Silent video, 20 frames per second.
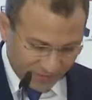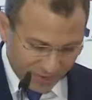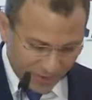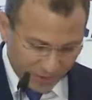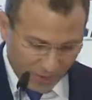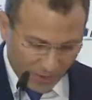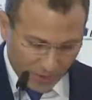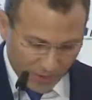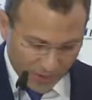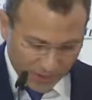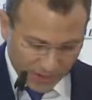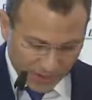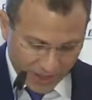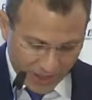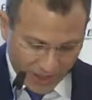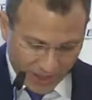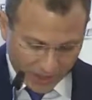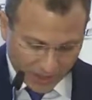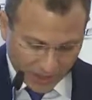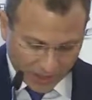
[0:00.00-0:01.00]
في
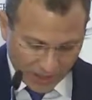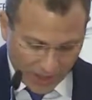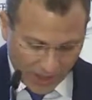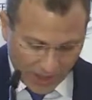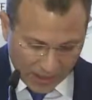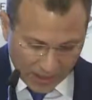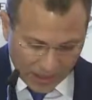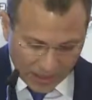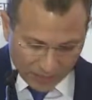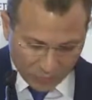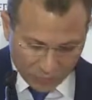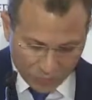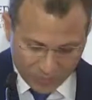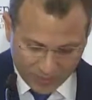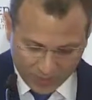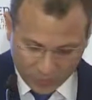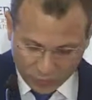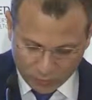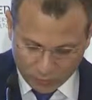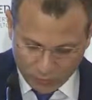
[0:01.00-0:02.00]
مواضيع تتعلق
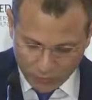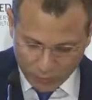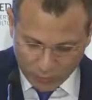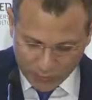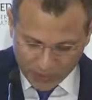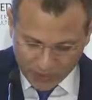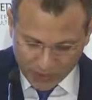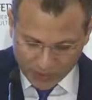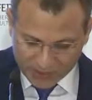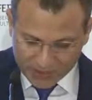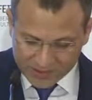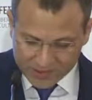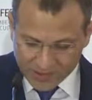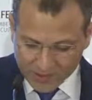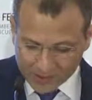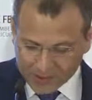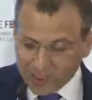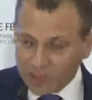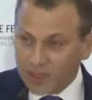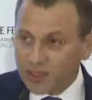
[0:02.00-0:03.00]
بالنمو
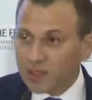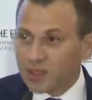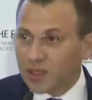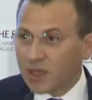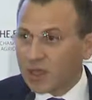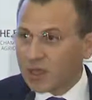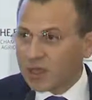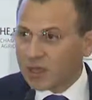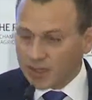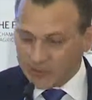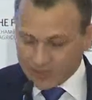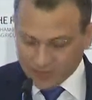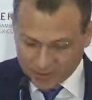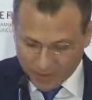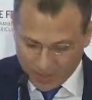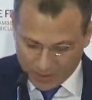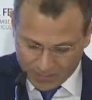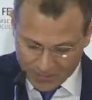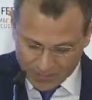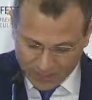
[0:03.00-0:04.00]
الاقتصادي
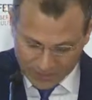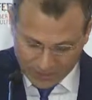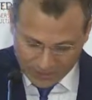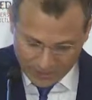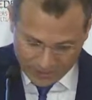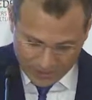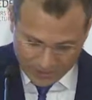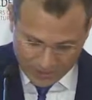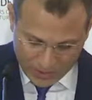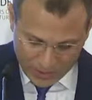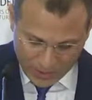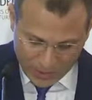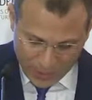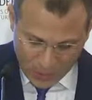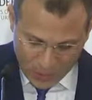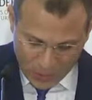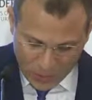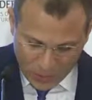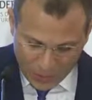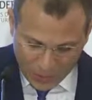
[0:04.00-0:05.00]
الاغترابي
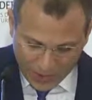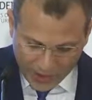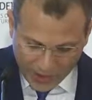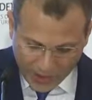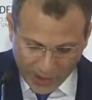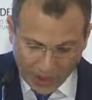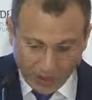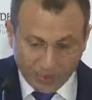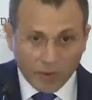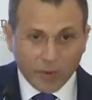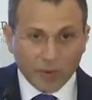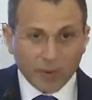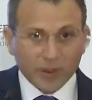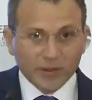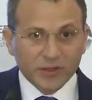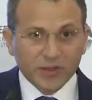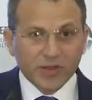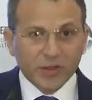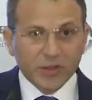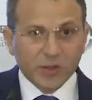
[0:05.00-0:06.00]
وهي
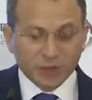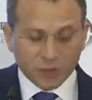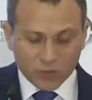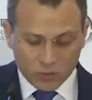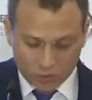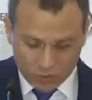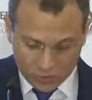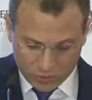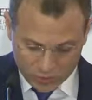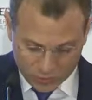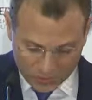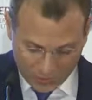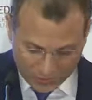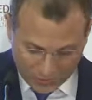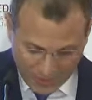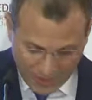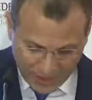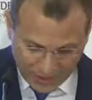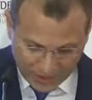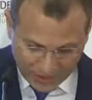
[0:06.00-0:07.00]
مواضيع
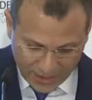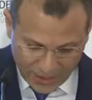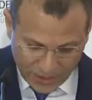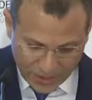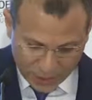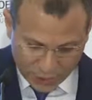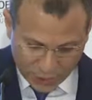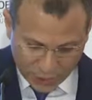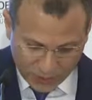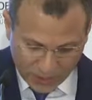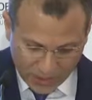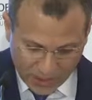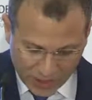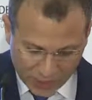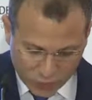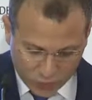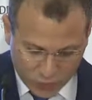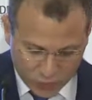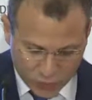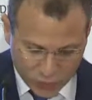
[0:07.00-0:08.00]
تحتاج الى
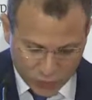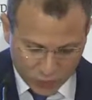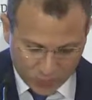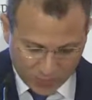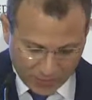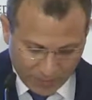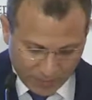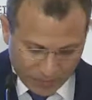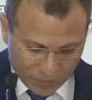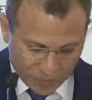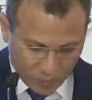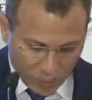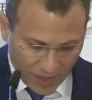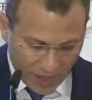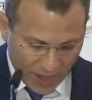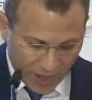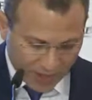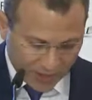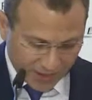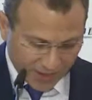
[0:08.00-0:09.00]
جهود
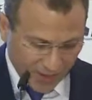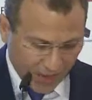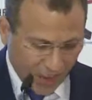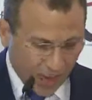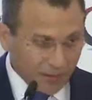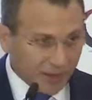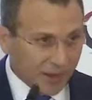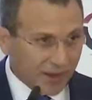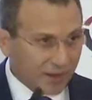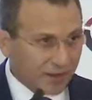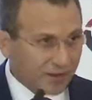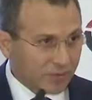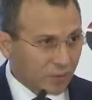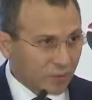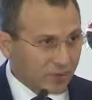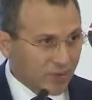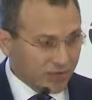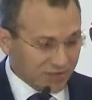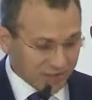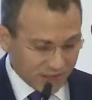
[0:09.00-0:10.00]
مجموعات عمل
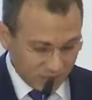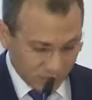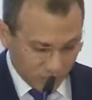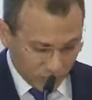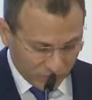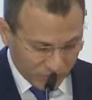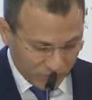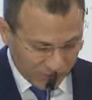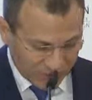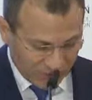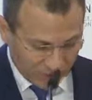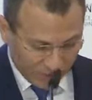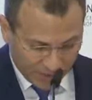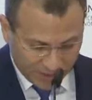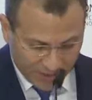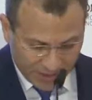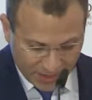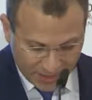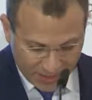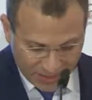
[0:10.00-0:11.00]

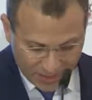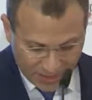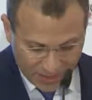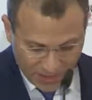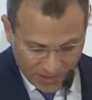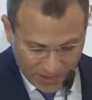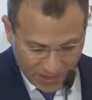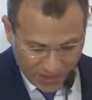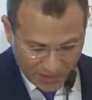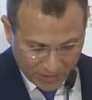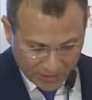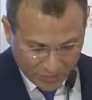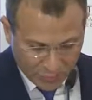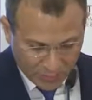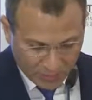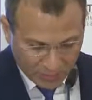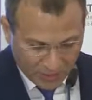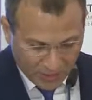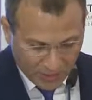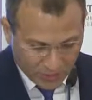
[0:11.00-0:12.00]
منتظمه
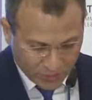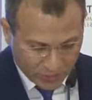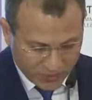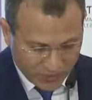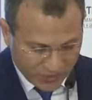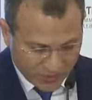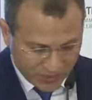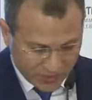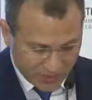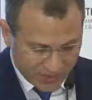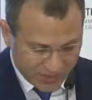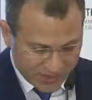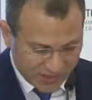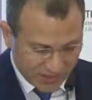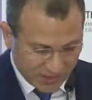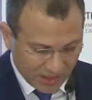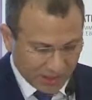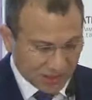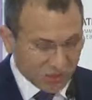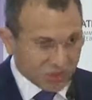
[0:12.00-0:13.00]
ضمن خطط
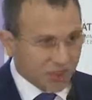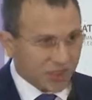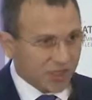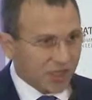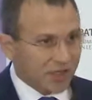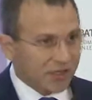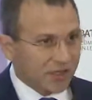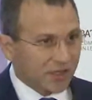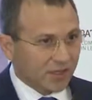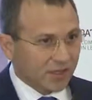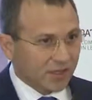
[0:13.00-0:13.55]
استراتيجيه